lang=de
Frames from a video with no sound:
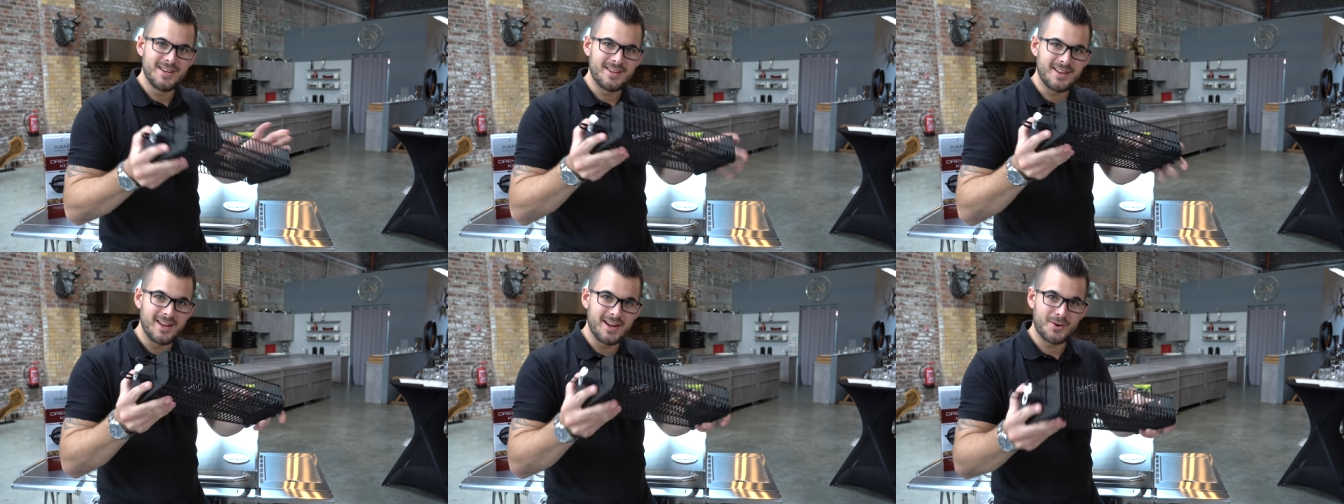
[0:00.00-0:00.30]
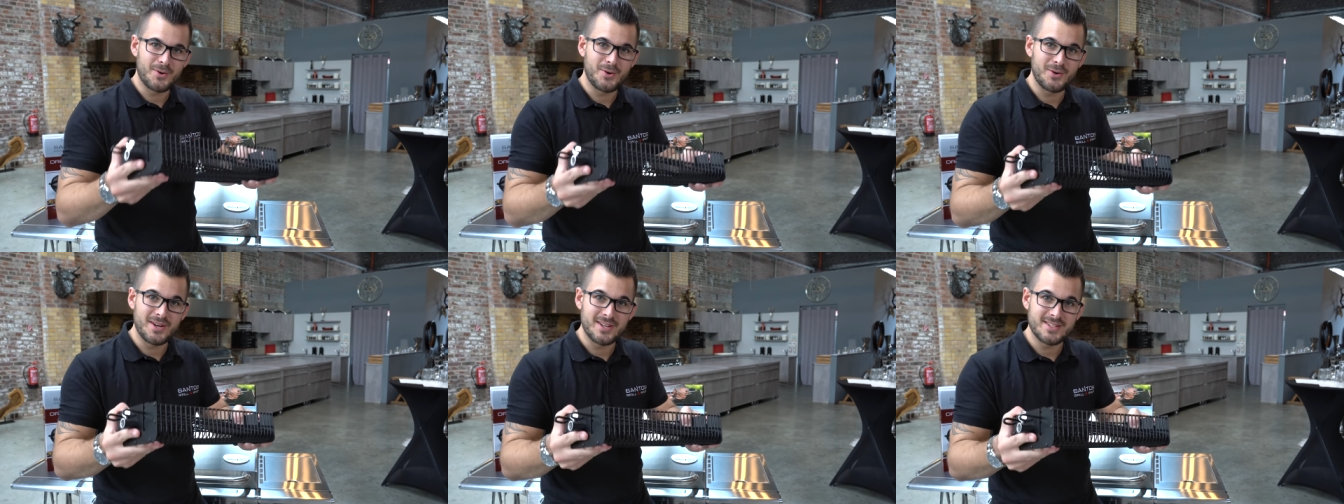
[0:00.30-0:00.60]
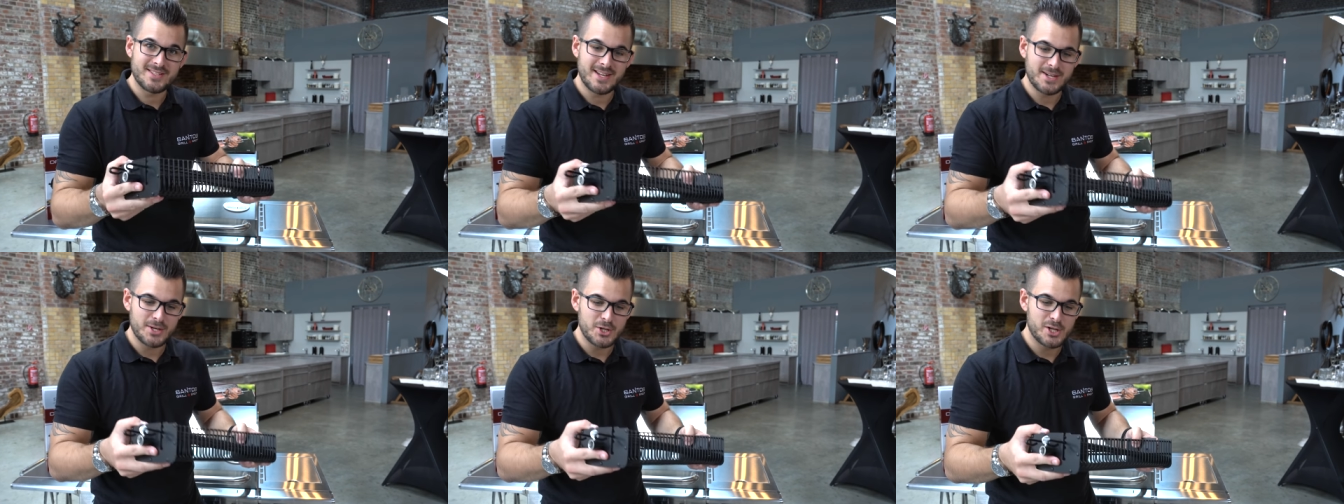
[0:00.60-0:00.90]
Da könnt
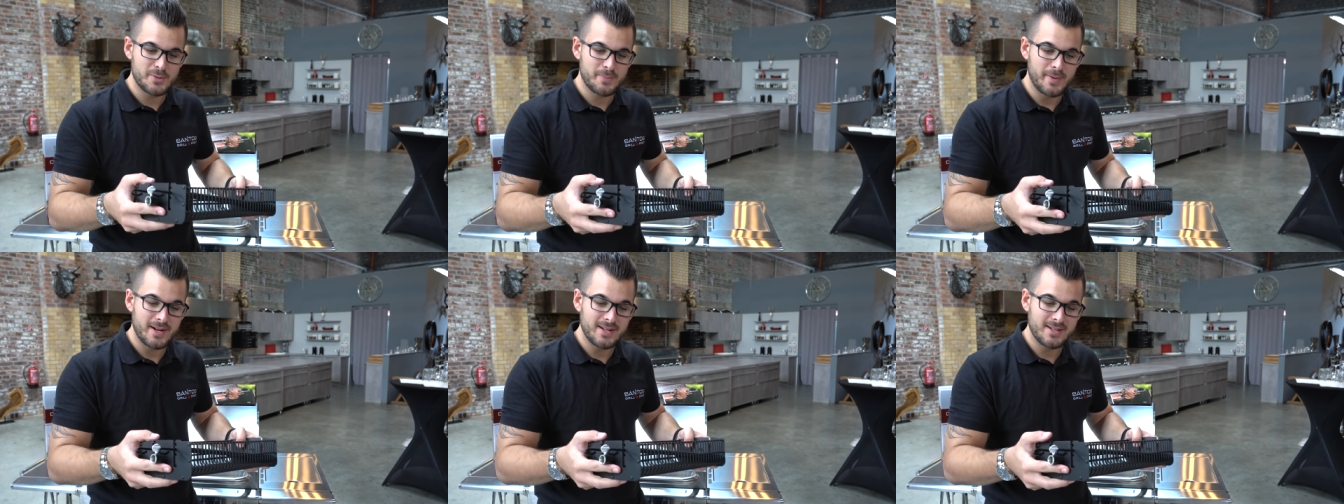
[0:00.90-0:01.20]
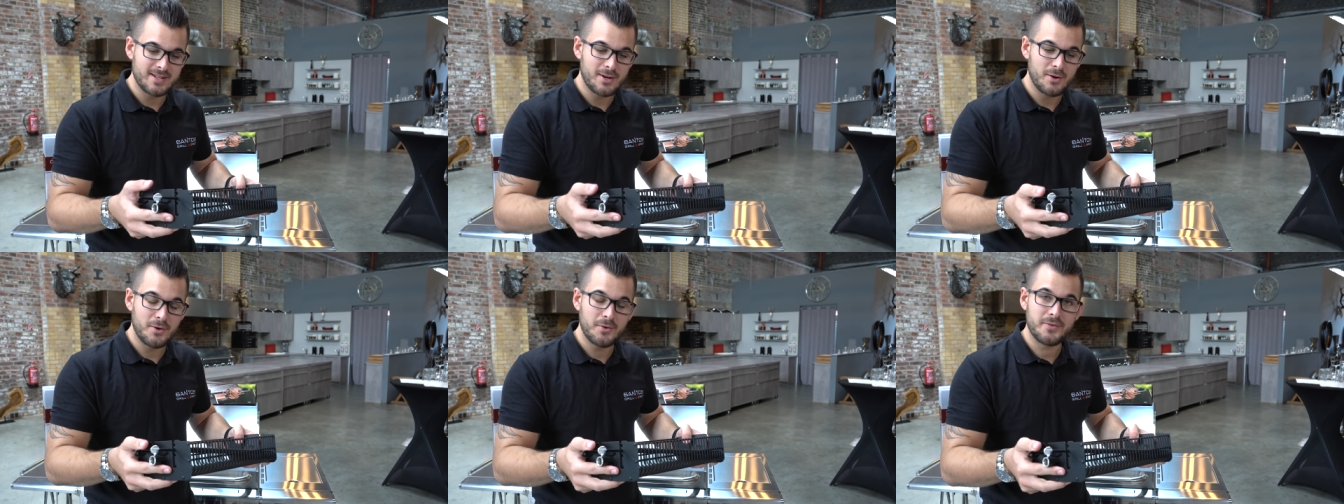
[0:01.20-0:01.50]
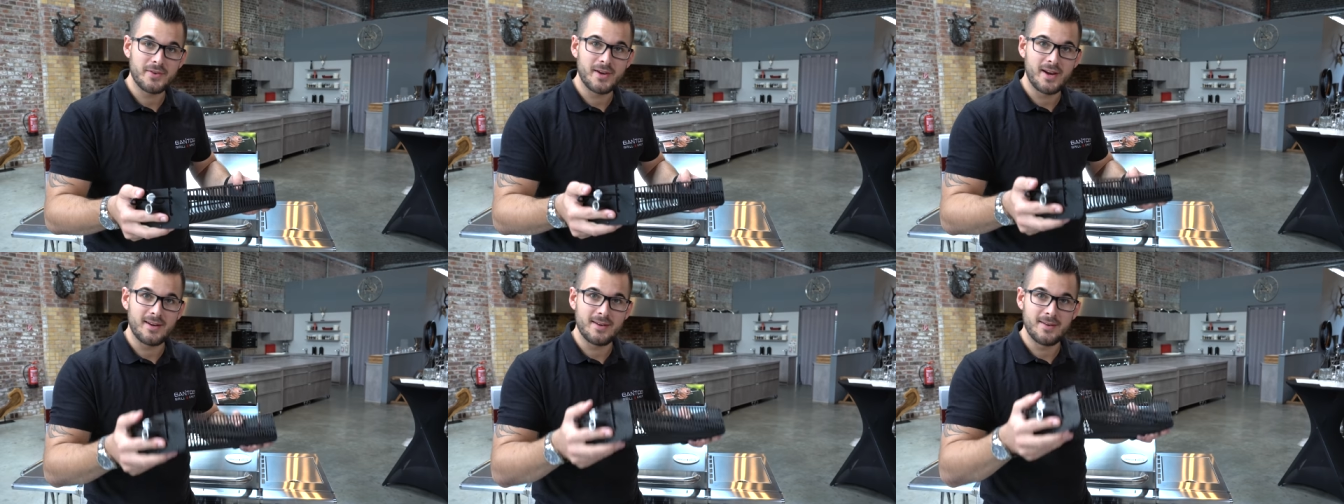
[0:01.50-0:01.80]
ihr sehr gespannt drauf
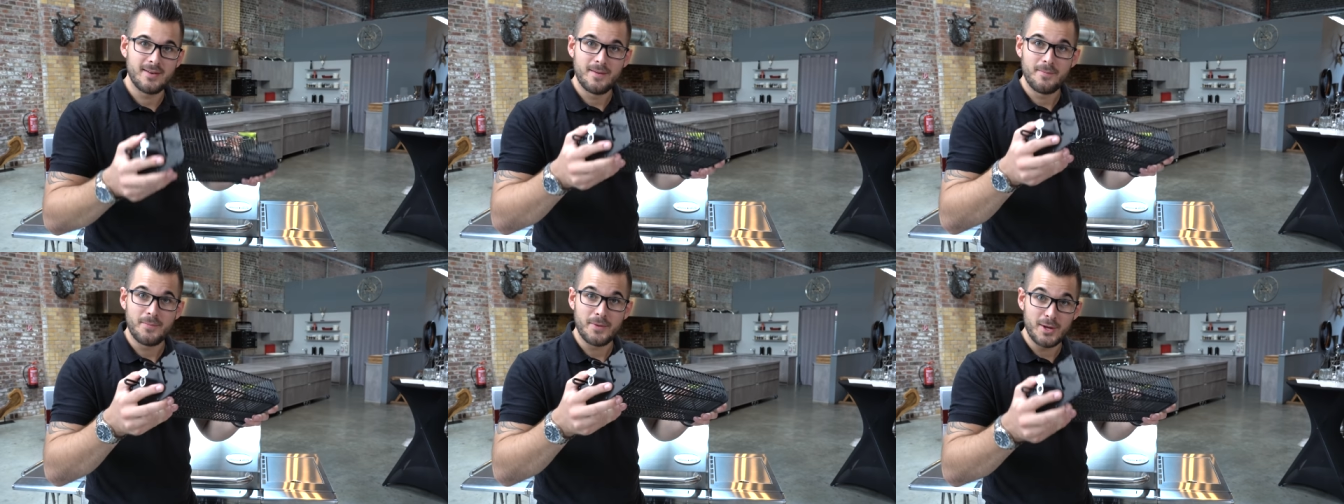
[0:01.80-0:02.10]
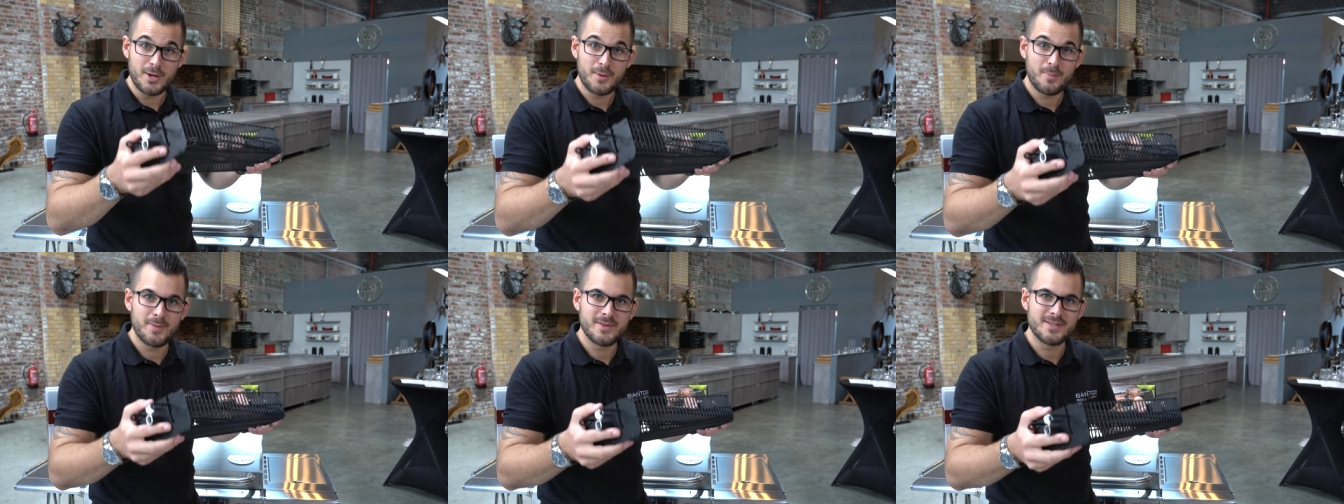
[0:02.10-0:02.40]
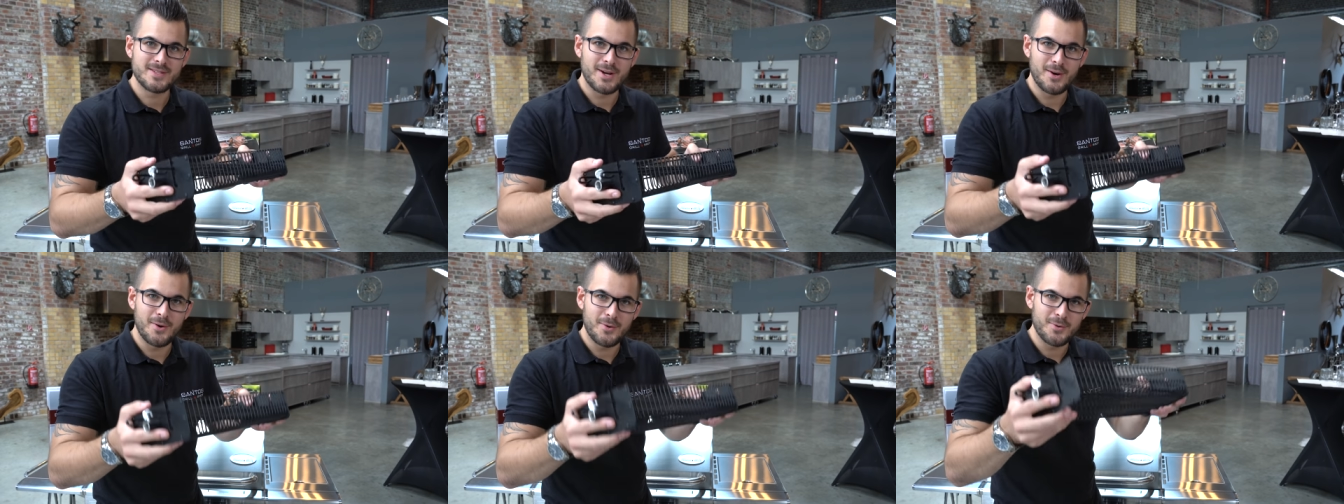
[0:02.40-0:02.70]
sein. Ich bin
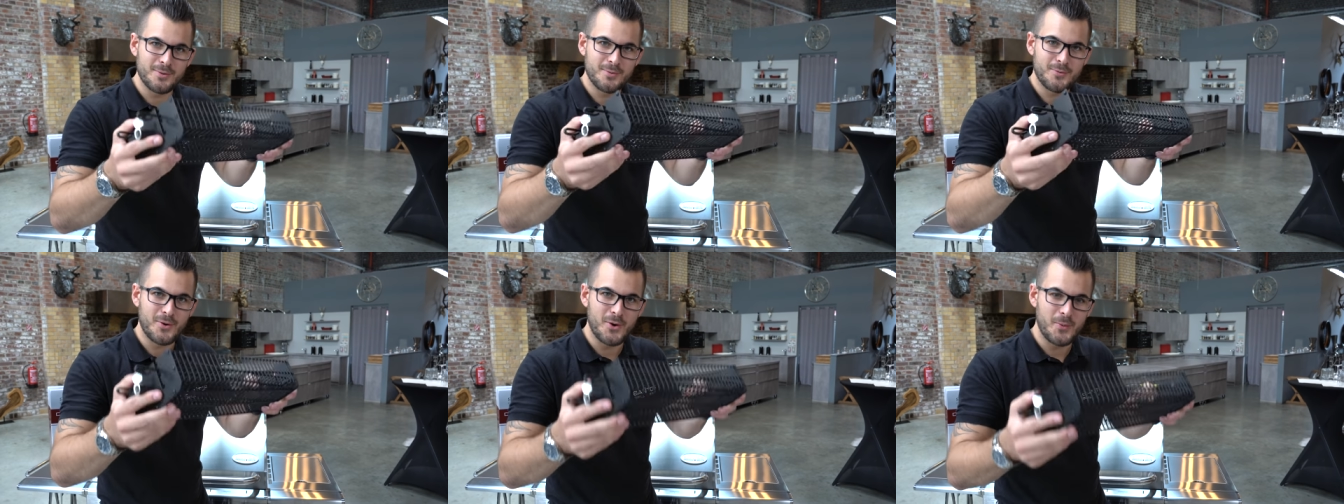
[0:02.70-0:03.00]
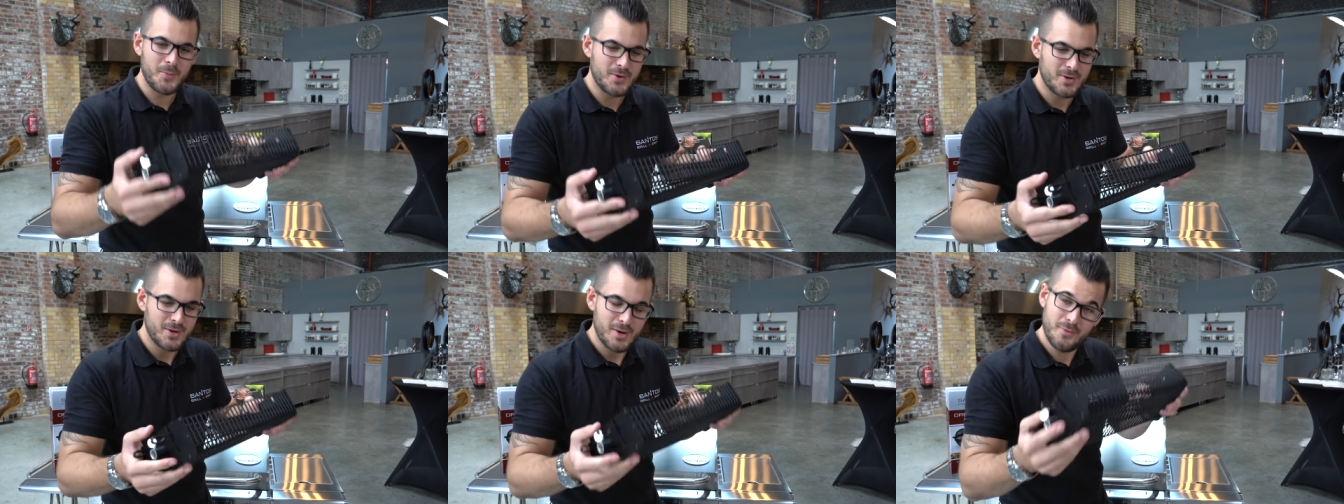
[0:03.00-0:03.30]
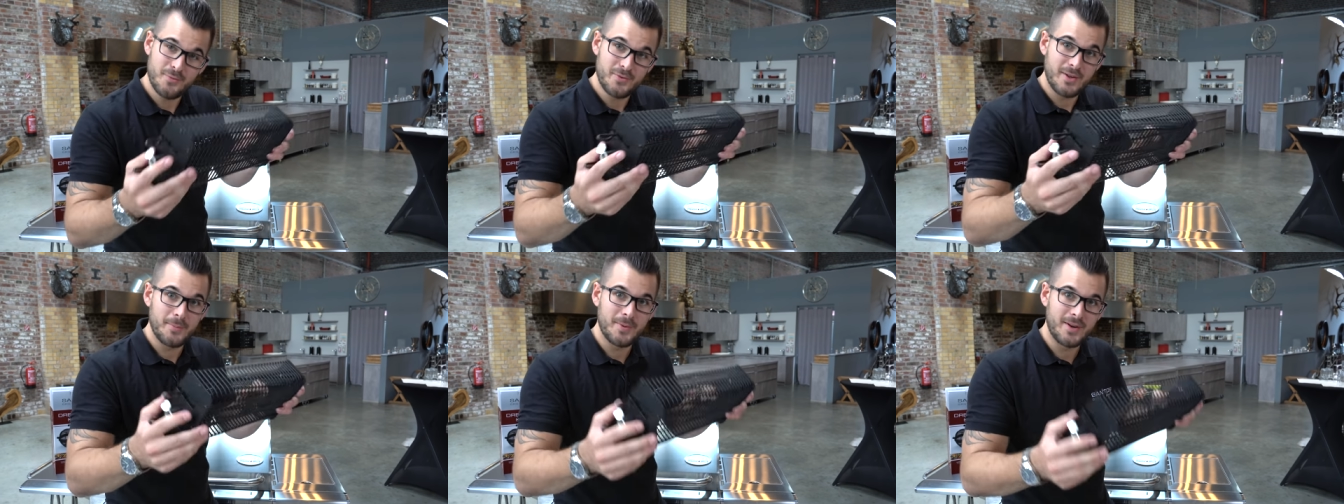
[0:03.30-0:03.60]
es auch und freue mich
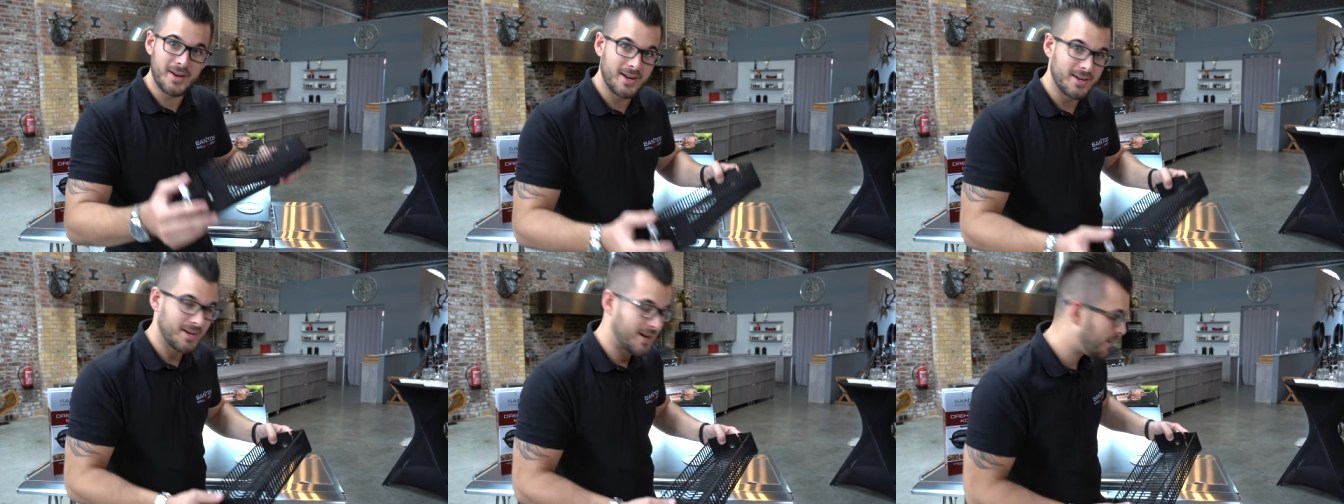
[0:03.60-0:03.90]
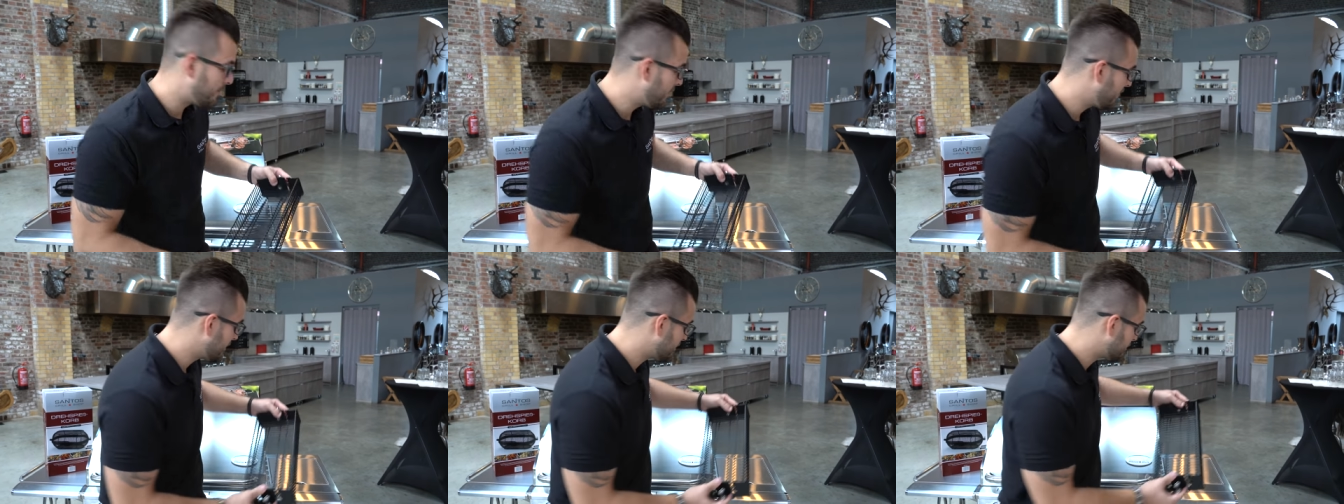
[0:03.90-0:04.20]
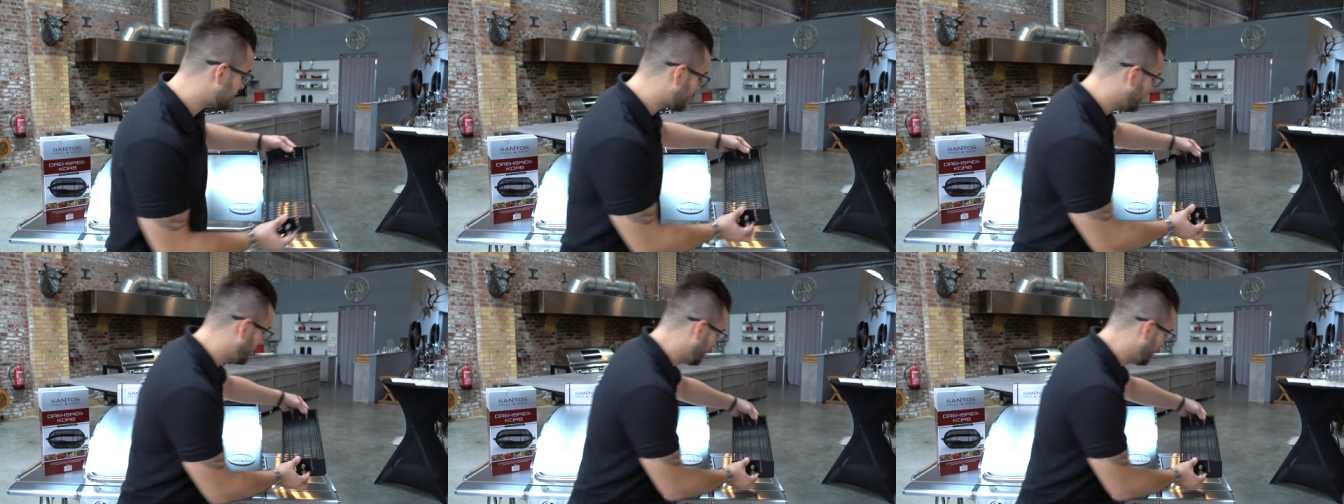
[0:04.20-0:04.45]
drauf, damit gleich arbeiten zu